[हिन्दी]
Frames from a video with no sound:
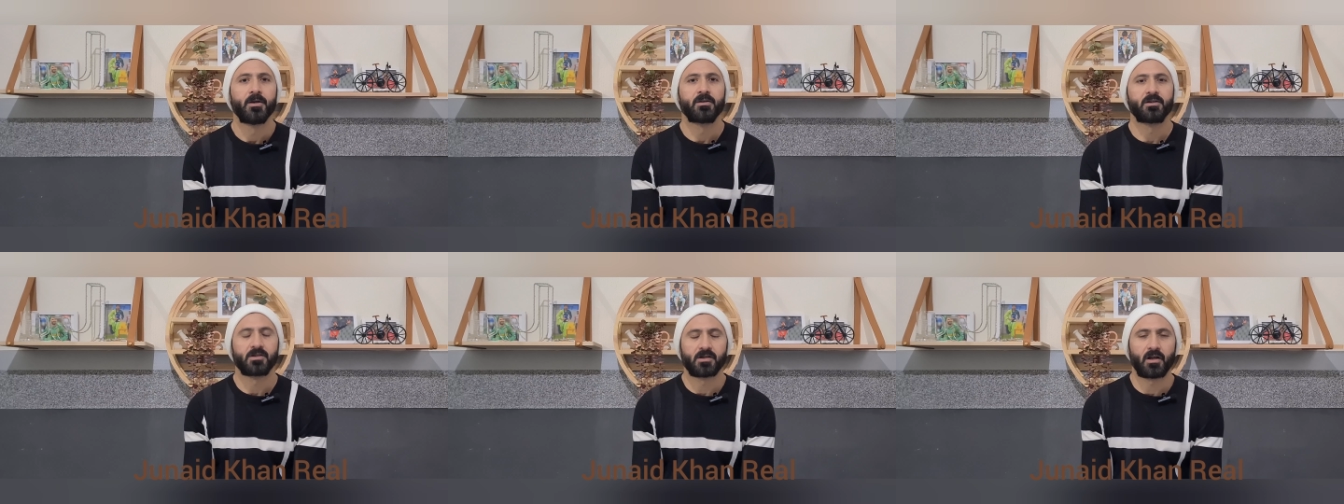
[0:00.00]

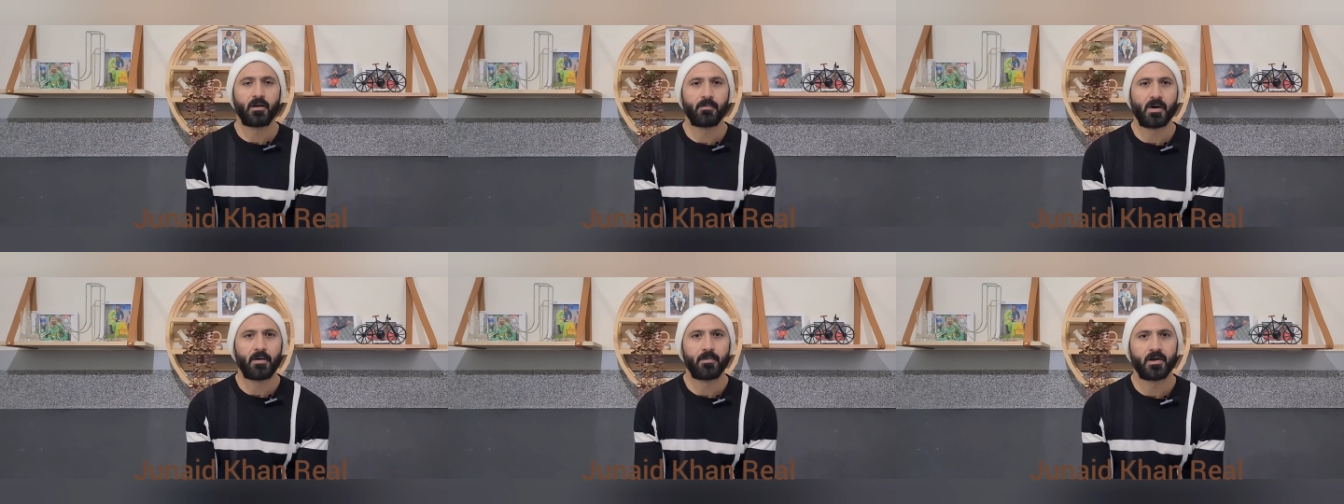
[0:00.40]
जिस तरह
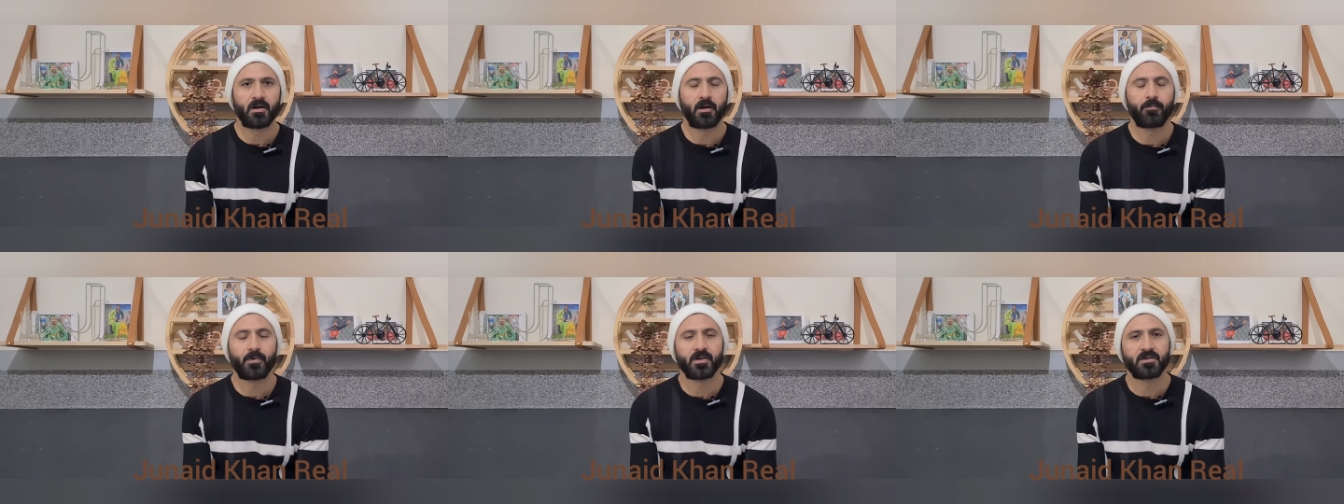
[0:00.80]
बाबर
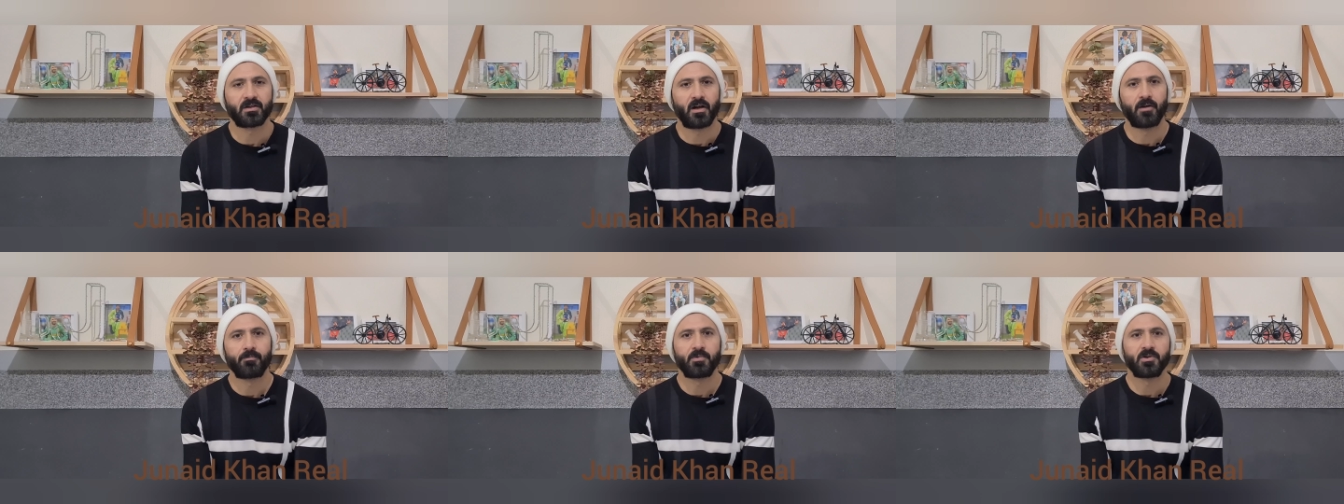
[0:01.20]
ने प्रेस
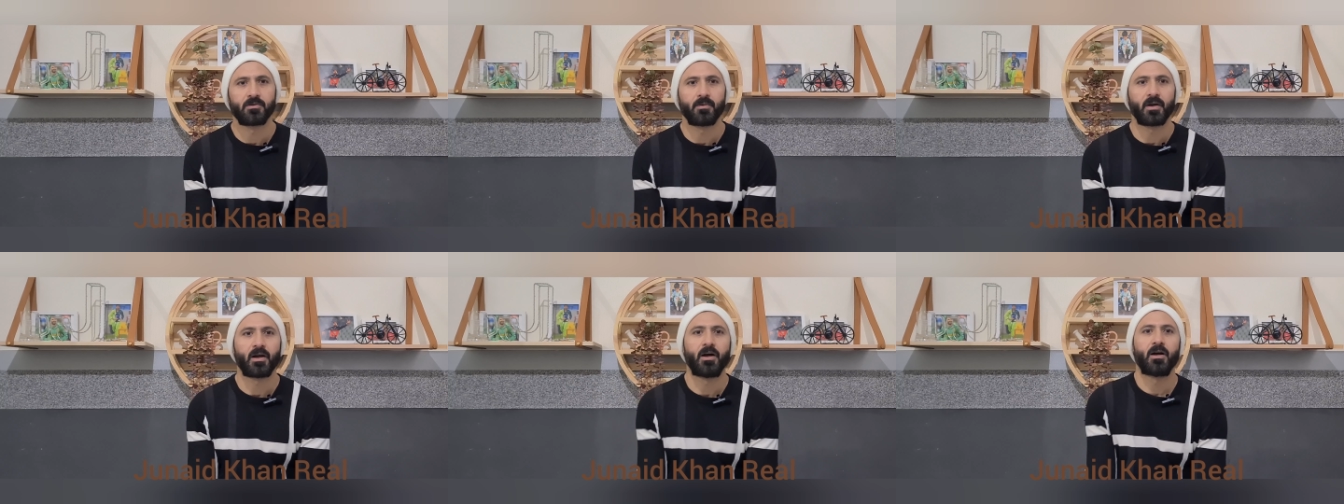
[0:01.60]
कॉन्फ्रेंस
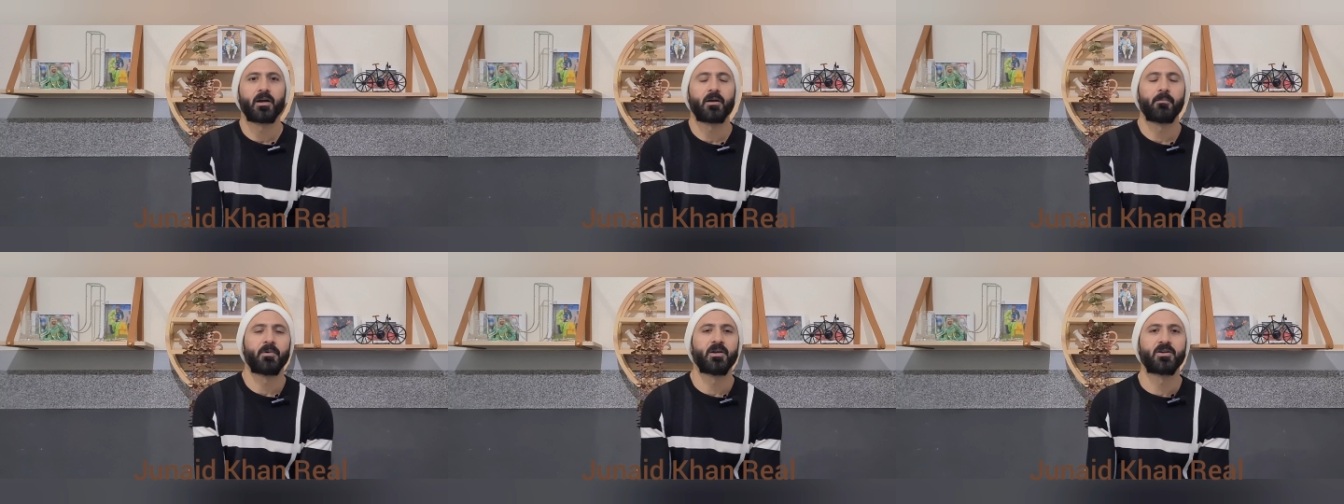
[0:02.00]
में कहा
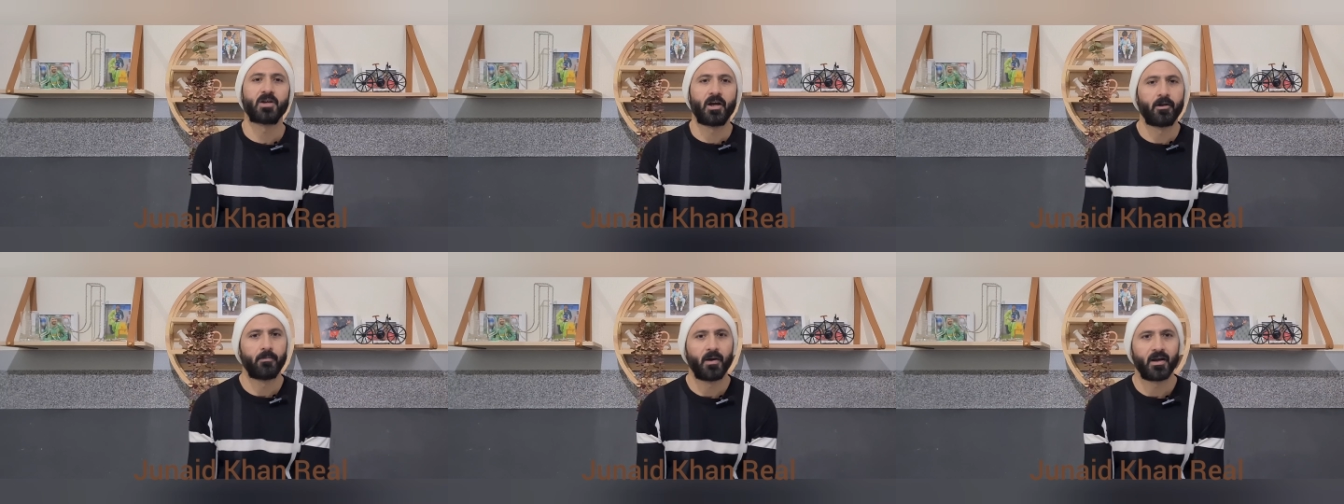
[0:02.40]
कि भाई
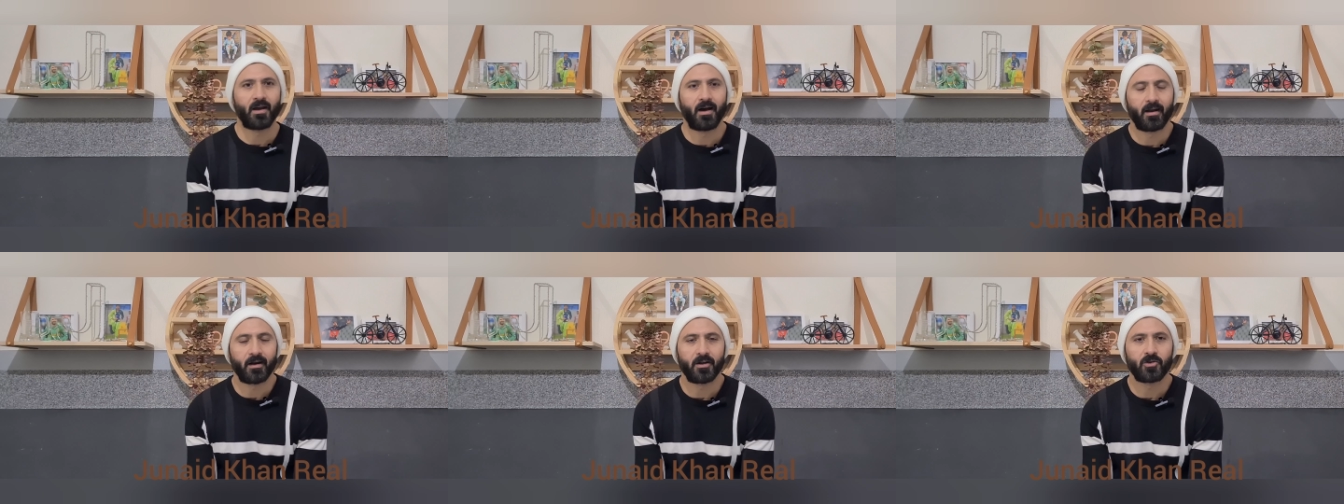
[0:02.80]
शाहिद भाई
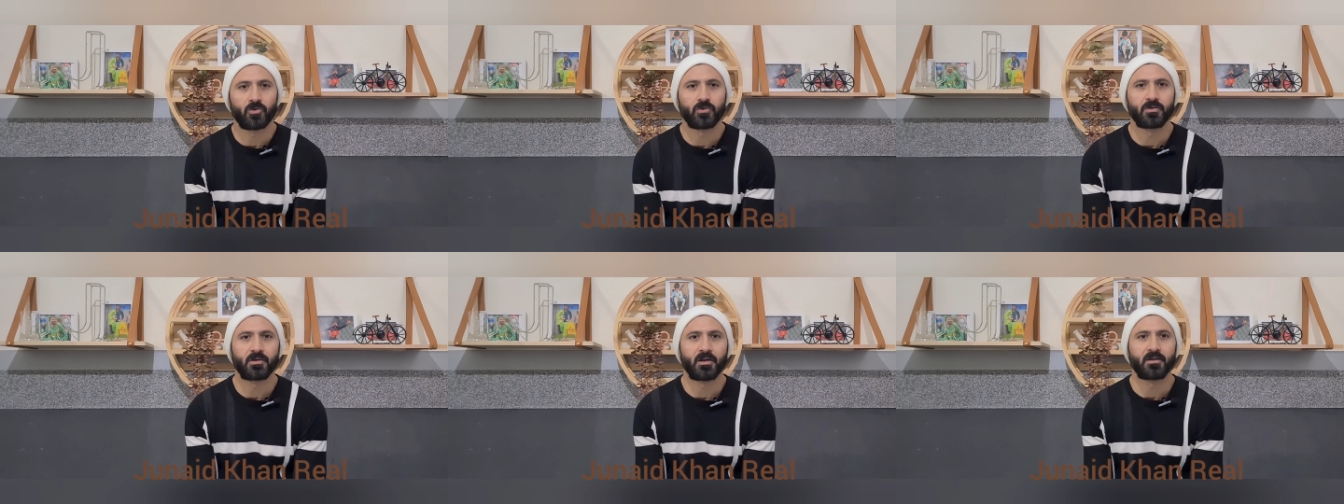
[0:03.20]
आ रहे
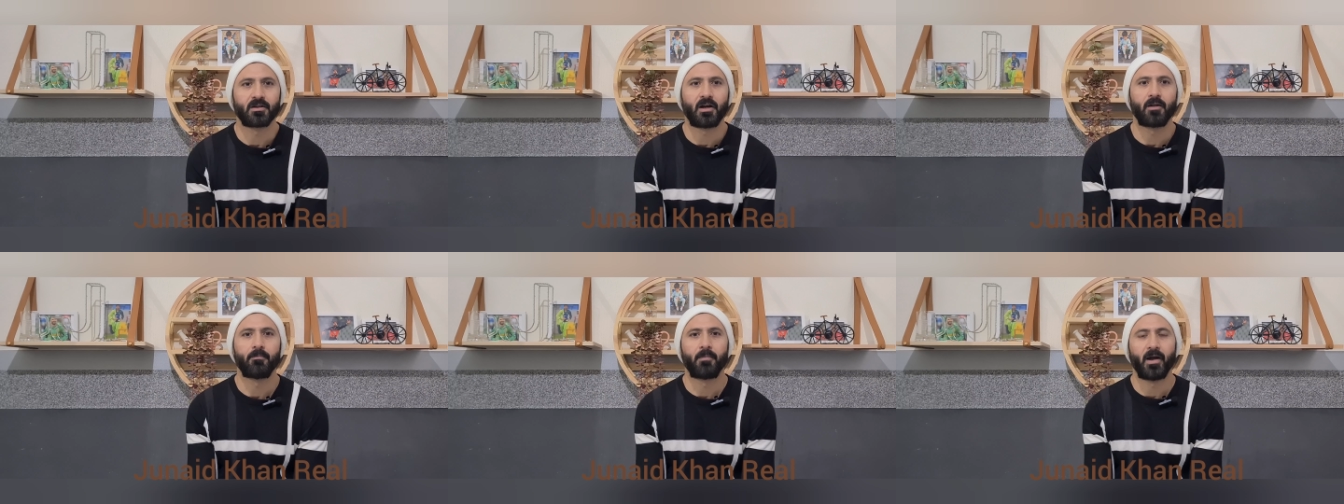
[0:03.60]
तो उसके
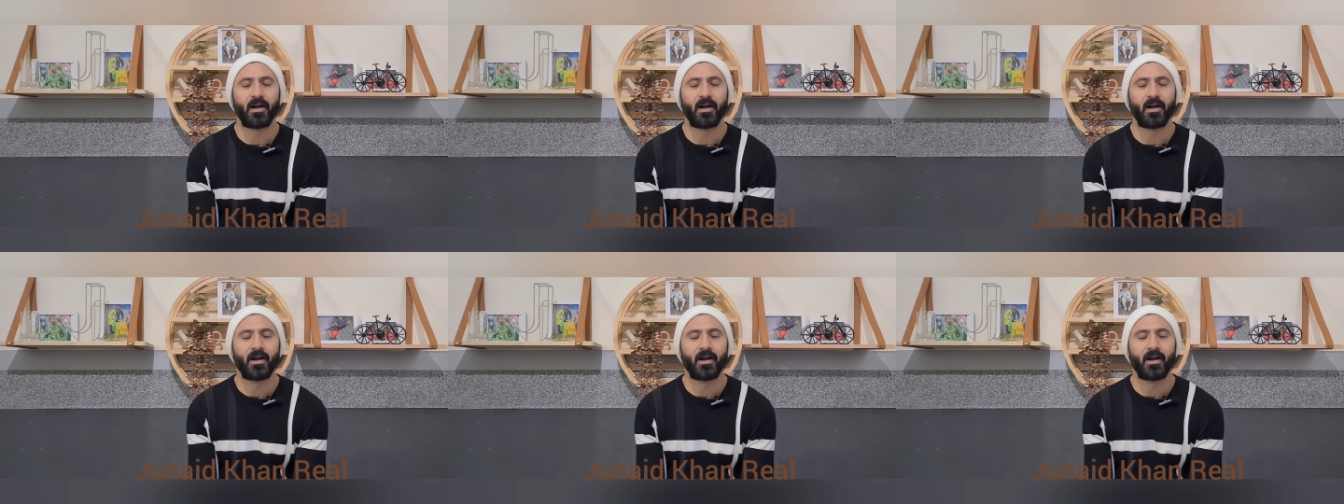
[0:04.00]
साथ